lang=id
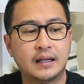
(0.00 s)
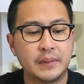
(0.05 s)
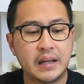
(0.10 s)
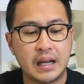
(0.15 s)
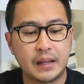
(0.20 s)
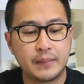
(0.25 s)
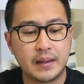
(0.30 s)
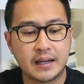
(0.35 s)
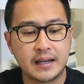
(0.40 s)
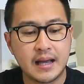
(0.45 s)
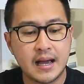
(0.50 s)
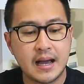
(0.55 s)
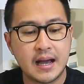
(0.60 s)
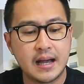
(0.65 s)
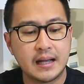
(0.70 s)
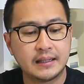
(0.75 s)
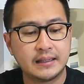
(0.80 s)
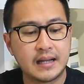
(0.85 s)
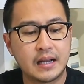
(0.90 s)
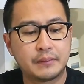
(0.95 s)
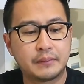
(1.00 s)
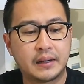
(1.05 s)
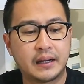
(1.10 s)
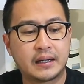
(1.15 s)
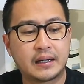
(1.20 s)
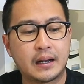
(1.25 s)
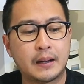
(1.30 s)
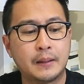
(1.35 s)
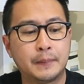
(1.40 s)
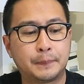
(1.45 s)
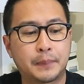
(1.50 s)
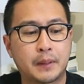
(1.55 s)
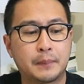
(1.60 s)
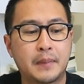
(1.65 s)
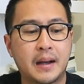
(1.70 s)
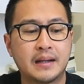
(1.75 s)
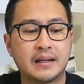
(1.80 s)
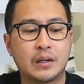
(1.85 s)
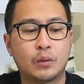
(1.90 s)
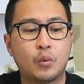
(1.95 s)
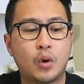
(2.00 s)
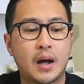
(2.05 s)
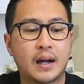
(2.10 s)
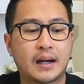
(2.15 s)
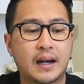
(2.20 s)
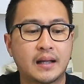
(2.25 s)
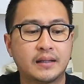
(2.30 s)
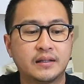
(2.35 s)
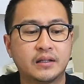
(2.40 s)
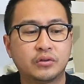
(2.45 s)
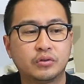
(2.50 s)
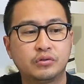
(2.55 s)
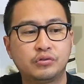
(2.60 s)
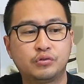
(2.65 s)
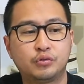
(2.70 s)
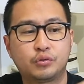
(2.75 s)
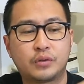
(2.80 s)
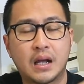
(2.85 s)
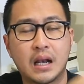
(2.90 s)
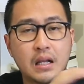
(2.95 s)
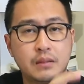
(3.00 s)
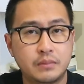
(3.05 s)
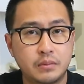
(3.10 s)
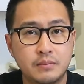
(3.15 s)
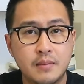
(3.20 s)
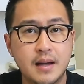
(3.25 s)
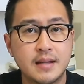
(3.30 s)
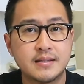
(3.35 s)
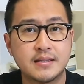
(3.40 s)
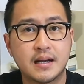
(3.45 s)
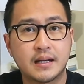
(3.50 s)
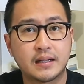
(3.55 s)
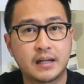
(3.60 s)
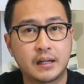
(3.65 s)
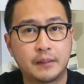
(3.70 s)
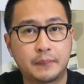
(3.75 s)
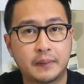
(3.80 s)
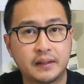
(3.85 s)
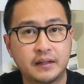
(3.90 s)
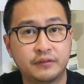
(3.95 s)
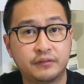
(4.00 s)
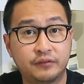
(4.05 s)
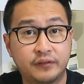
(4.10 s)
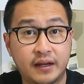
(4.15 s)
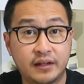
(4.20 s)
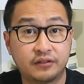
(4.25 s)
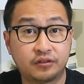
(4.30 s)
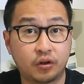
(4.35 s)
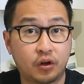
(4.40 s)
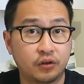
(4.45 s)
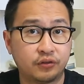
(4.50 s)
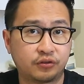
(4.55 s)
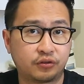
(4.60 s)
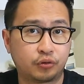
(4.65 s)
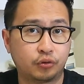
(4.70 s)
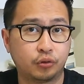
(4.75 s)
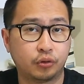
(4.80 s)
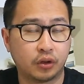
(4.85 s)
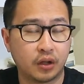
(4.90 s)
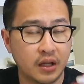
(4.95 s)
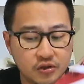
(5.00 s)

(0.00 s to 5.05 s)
Beda-beda dan mereka permainan warnanya tuh suka lebih banyak daripada fans Old School.